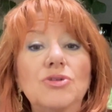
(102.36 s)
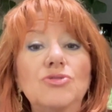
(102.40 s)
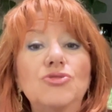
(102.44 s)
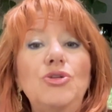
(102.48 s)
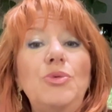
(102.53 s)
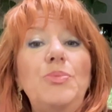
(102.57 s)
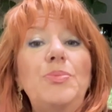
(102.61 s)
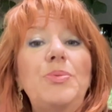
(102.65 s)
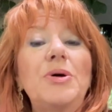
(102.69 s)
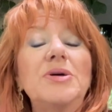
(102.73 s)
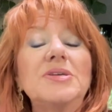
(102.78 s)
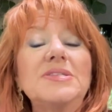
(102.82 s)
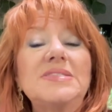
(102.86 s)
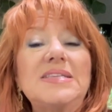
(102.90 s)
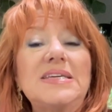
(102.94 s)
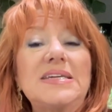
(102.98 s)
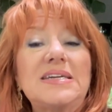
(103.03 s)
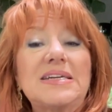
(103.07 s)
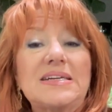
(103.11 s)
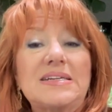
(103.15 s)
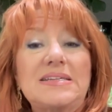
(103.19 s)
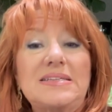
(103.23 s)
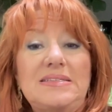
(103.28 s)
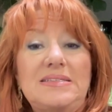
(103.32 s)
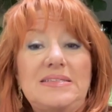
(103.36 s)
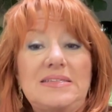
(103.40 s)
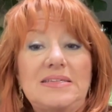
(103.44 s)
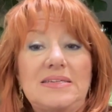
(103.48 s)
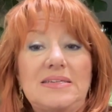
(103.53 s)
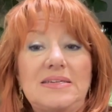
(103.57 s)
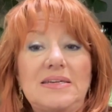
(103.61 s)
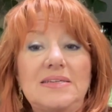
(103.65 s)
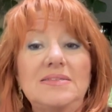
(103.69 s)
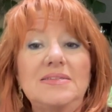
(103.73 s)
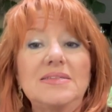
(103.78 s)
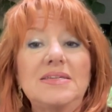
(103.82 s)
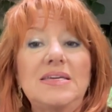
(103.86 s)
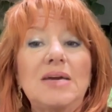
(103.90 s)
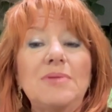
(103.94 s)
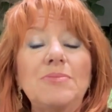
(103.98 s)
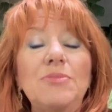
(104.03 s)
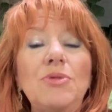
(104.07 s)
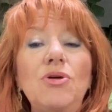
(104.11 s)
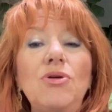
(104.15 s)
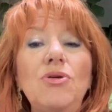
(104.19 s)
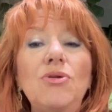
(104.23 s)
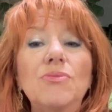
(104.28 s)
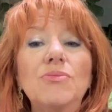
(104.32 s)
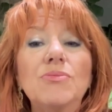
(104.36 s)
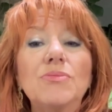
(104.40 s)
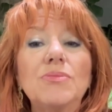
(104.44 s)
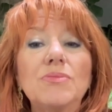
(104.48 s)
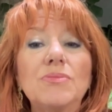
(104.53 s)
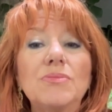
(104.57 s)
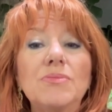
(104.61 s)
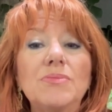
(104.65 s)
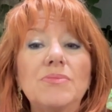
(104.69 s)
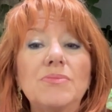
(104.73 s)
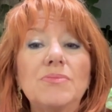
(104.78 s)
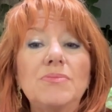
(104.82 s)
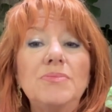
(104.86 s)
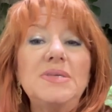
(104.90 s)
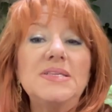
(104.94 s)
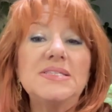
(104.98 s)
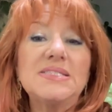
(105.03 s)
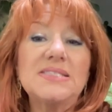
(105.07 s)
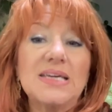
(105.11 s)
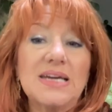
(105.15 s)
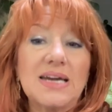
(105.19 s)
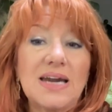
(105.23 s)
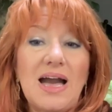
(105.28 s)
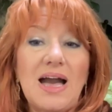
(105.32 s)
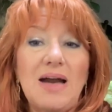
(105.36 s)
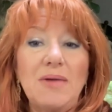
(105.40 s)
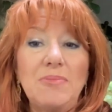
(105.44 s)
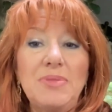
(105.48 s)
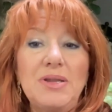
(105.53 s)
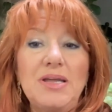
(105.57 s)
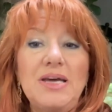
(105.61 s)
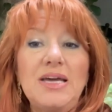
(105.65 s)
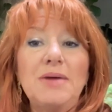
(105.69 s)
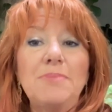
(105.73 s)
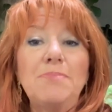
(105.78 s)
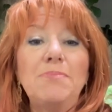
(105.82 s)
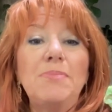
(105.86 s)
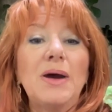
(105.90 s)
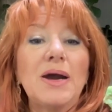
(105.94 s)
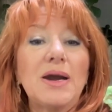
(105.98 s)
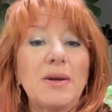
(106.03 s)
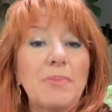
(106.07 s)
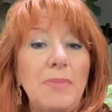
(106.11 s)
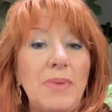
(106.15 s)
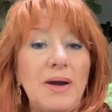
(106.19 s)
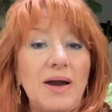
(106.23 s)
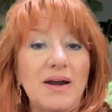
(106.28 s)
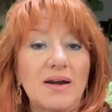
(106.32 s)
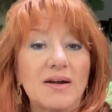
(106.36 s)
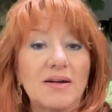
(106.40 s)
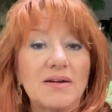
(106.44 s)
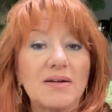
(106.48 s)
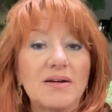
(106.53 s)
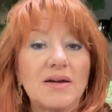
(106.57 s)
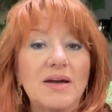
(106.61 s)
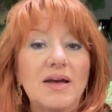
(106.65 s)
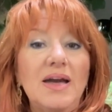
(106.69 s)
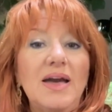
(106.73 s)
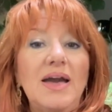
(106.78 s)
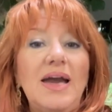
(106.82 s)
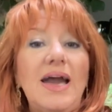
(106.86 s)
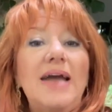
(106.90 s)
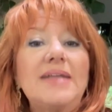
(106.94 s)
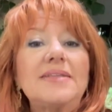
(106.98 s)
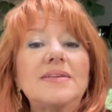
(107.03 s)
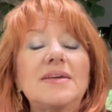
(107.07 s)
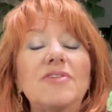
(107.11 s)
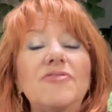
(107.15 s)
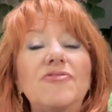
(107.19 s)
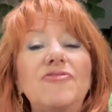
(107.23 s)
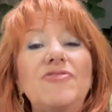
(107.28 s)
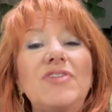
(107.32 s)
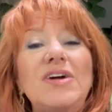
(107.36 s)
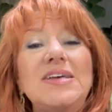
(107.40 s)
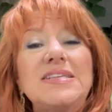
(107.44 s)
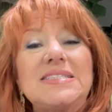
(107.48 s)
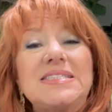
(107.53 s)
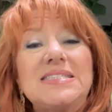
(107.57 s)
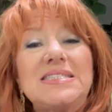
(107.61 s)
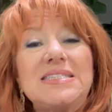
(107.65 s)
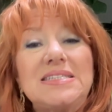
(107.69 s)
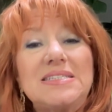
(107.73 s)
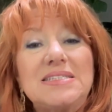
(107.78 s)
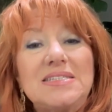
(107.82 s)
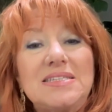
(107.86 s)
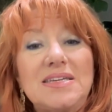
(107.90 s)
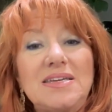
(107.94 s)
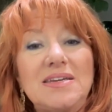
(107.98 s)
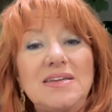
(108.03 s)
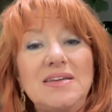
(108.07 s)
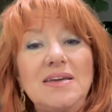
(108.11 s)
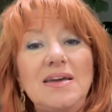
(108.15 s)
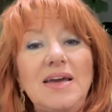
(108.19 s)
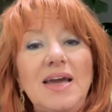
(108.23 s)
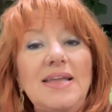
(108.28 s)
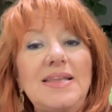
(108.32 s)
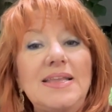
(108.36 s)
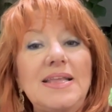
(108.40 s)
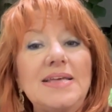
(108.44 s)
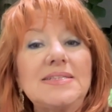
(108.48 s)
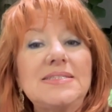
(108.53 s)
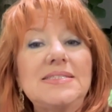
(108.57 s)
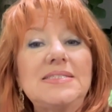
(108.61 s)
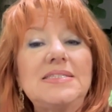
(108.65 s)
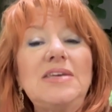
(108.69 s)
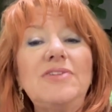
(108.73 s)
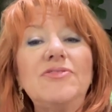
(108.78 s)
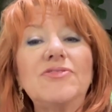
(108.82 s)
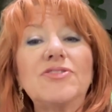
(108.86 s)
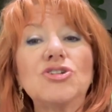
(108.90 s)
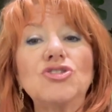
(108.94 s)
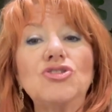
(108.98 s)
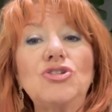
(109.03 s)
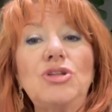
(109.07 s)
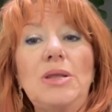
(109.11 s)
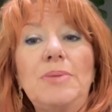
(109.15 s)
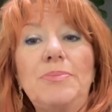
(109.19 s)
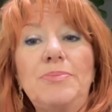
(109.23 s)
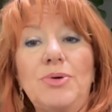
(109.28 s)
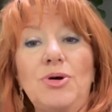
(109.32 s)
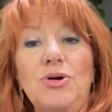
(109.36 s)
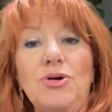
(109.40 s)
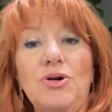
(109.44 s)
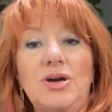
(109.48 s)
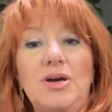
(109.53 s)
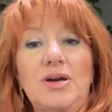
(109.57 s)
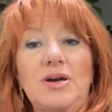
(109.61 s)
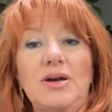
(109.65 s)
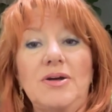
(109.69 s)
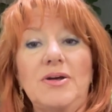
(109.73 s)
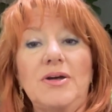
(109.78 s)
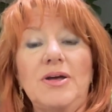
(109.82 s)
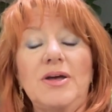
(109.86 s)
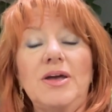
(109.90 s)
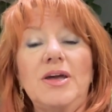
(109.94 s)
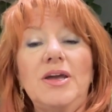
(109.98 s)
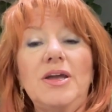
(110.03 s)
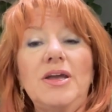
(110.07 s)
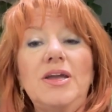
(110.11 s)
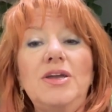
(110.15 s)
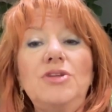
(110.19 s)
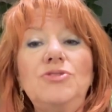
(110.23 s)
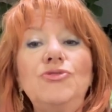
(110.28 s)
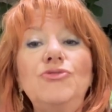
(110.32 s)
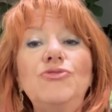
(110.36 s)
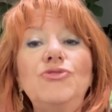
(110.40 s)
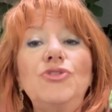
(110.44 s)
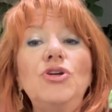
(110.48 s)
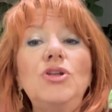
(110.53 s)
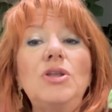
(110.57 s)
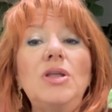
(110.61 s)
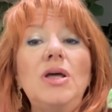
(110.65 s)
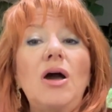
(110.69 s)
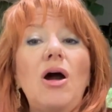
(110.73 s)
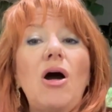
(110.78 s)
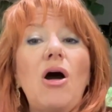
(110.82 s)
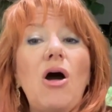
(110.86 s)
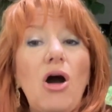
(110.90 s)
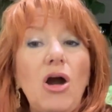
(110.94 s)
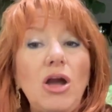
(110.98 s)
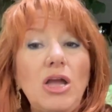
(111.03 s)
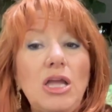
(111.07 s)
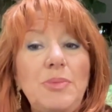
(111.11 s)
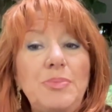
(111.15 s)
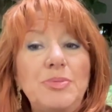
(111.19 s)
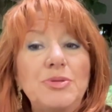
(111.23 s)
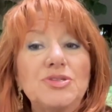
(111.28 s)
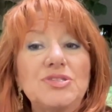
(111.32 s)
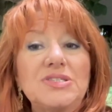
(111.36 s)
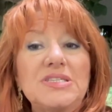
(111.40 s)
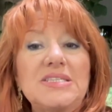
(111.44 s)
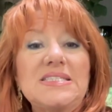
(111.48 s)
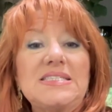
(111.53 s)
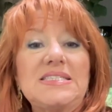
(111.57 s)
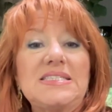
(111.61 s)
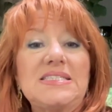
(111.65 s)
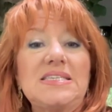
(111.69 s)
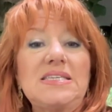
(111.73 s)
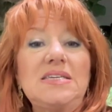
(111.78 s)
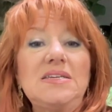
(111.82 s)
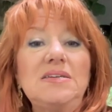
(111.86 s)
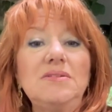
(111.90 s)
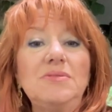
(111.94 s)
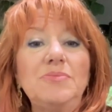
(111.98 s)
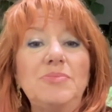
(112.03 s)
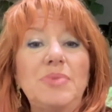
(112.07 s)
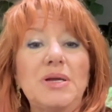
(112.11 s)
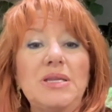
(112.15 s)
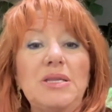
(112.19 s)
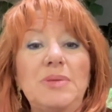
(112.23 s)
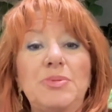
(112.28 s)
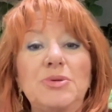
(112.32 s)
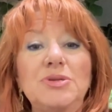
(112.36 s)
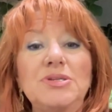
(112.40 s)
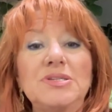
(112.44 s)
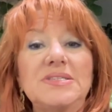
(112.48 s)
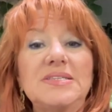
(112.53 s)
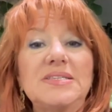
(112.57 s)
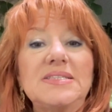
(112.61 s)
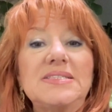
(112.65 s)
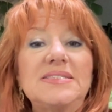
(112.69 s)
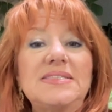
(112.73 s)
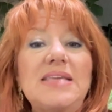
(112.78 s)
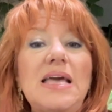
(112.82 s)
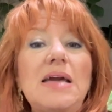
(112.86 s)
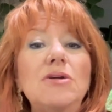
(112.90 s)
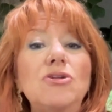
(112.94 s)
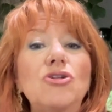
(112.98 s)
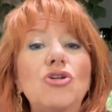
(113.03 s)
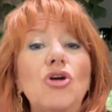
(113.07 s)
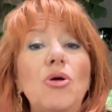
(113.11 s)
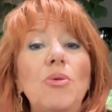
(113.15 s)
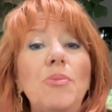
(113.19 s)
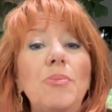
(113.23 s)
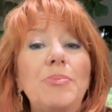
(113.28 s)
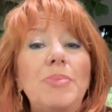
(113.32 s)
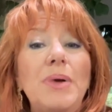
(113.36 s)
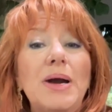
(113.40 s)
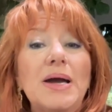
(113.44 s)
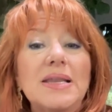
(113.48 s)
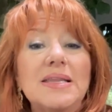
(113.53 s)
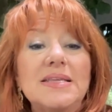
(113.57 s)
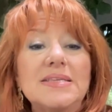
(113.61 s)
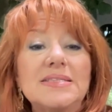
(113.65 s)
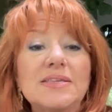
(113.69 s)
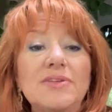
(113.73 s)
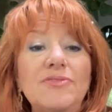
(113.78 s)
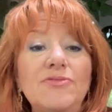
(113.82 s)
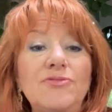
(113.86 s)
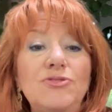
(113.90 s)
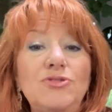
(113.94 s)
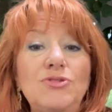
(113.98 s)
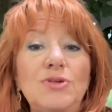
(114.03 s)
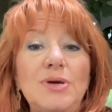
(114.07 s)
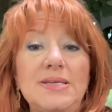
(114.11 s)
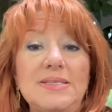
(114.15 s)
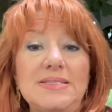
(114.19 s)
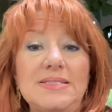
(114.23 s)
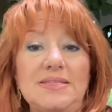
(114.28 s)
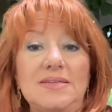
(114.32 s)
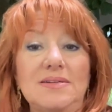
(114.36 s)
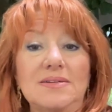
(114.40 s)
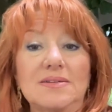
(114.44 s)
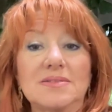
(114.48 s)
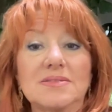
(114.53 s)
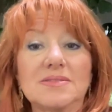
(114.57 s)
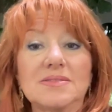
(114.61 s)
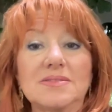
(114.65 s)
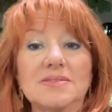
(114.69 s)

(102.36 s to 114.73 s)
de pensée critique, éthiquement misérable et barbare. Être fasciné est la cifre de l'époque. Ils nous veulent hypnotiser par les politiciens comme par les influenceurs.